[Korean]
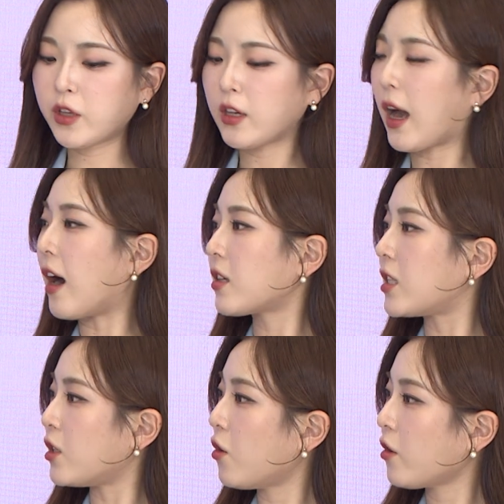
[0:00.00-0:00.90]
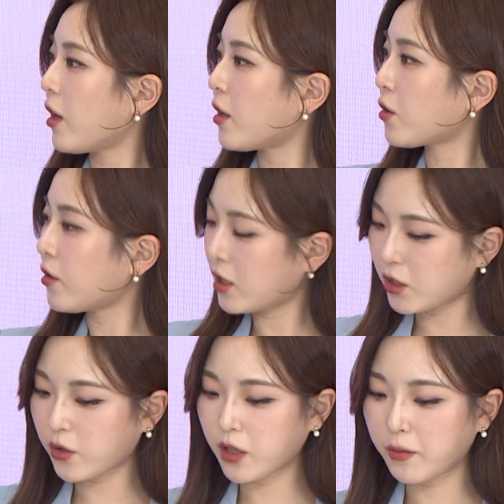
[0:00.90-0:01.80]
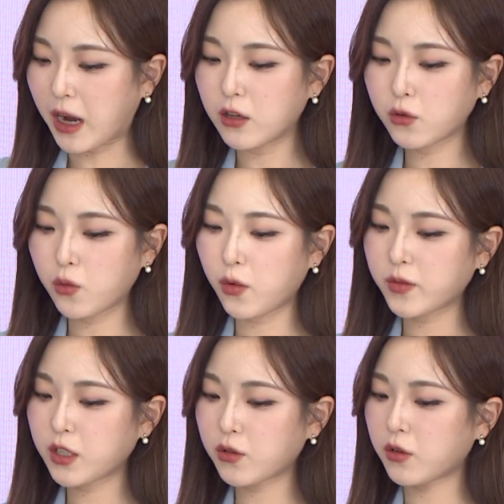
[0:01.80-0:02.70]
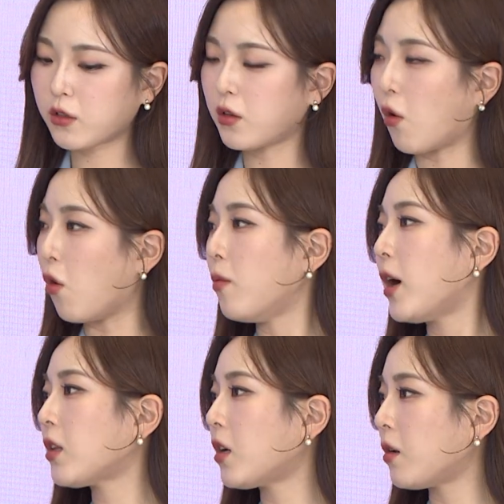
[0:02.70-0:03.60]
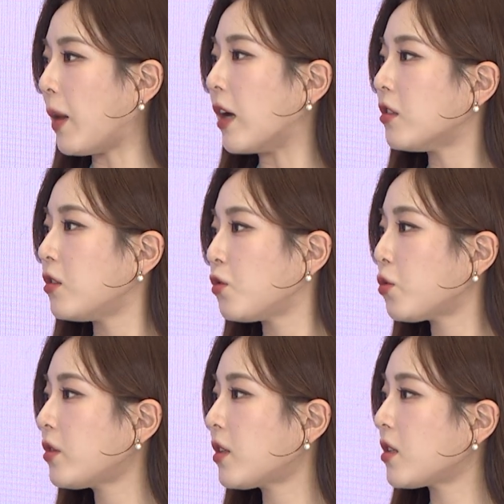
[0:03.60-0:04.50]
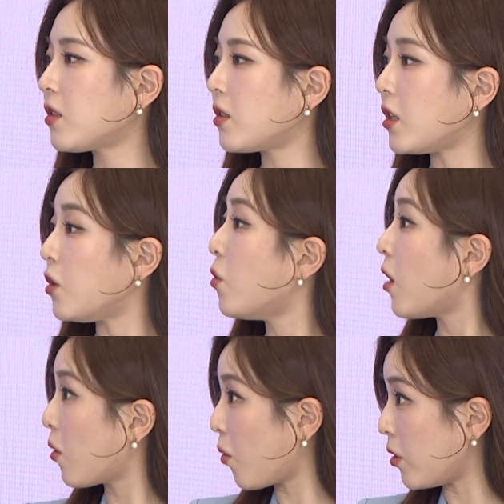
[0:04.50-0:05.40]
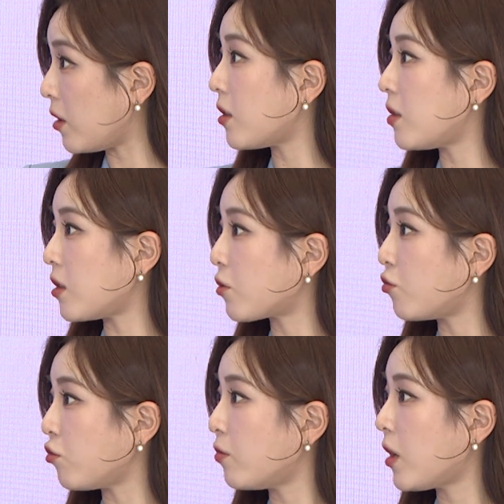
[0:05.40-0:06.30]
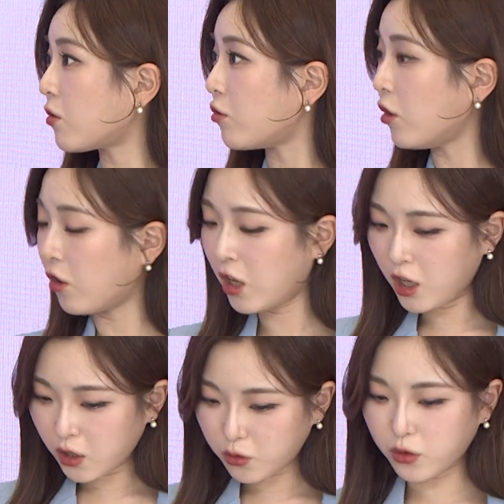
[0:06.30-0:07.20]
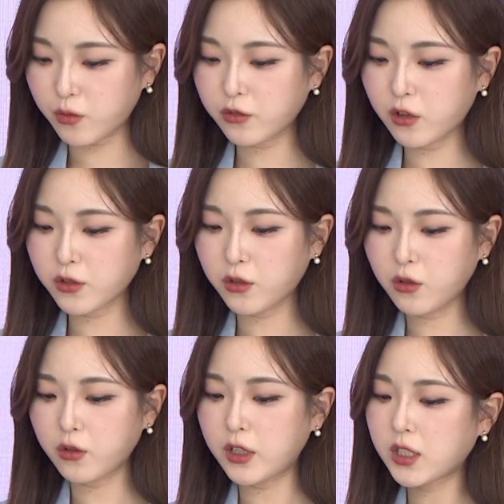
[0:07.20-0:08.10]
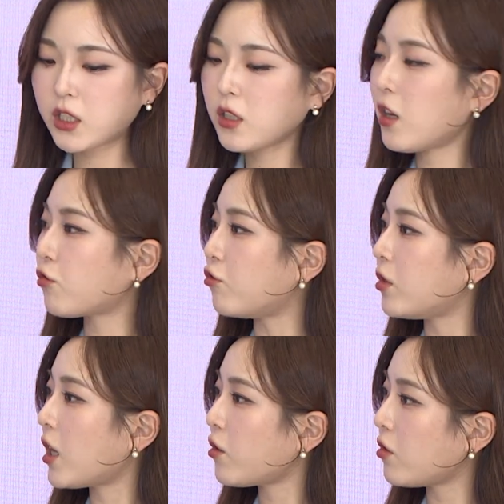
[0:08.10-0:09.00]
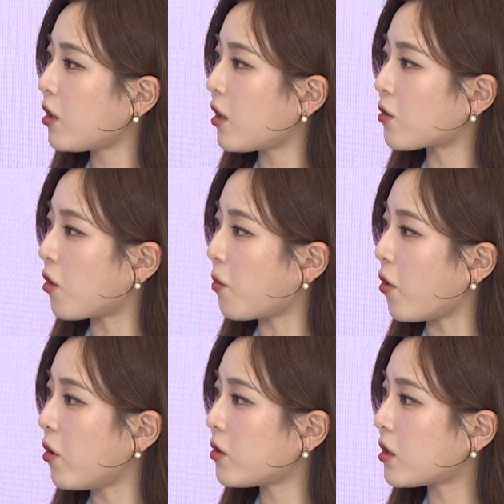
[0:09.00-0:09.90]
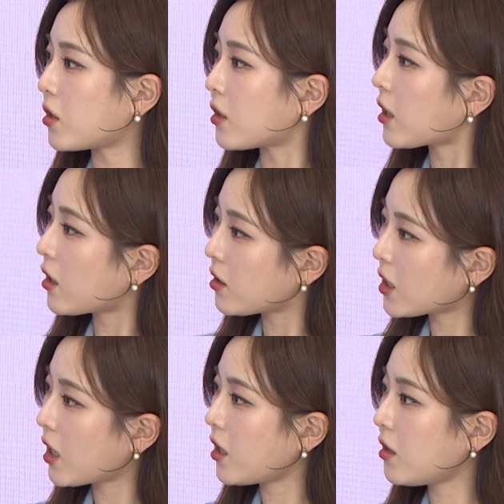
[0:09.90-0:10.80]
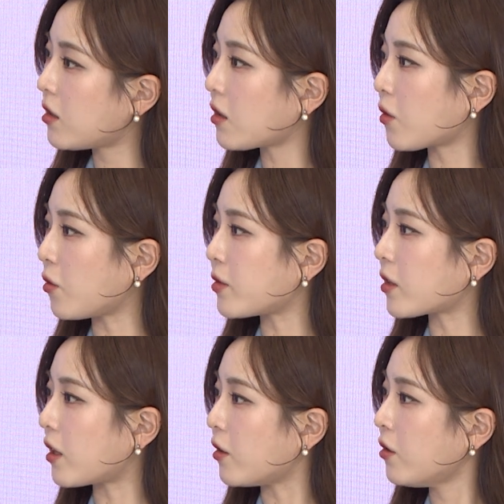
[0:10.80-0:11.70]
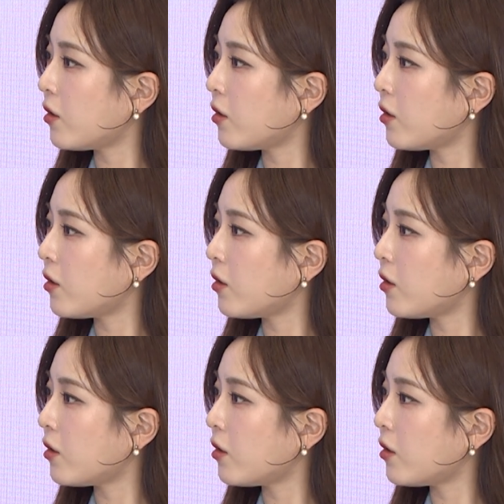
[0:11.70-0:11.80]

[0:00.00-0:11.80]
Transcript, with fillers: 이 각 지역에 설치된 마을 돌봄 시설을 얼마나 많은 초등학생들이 이용하고 있는지 궁금하고요. 또 더불어서 이 신화 군다위에서 보여지는 다른 차이는 따로 없을까요?